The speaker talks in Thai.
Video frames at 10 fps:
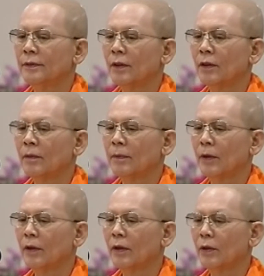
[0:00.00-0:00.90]
ส่งผ
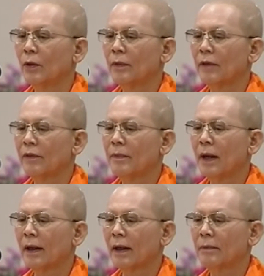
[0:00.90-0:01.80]
ลร่วมกับวิ
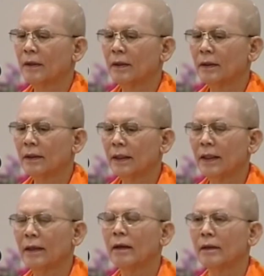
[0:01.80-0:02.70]
บากกรรมอื่นๆ
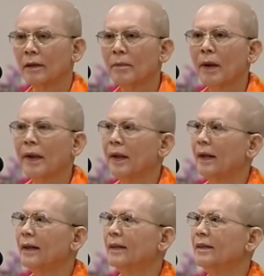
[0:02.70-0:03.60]
อีกหรือไม่
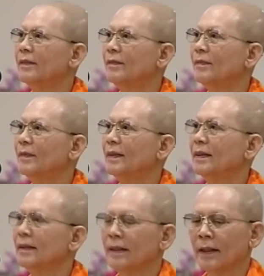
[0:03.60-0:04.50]

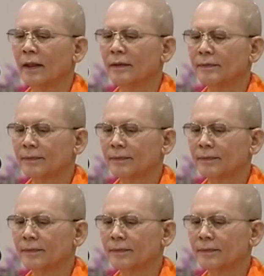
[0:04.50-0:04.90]
นี่นะ